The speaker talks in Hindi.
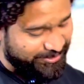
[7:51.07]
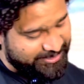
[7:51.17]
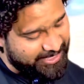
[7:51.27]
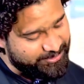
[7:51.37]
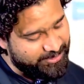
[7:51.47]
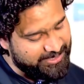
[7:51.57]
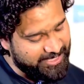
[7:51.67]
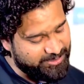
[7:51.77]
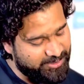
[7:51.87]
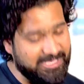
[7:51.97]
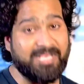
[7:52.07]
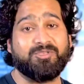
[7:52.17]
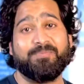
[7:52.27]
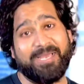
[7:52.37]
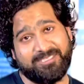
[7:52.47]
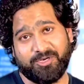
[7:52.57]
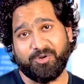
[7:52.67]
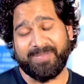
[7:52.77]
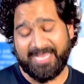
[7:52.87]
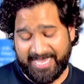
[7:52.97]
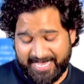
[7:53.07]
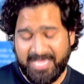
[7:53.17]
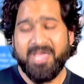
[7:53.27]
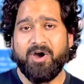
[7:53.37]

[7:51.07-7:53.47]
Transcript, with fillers: सौ सात सौ सात सौ सात सौ पैंसठ रुपये का है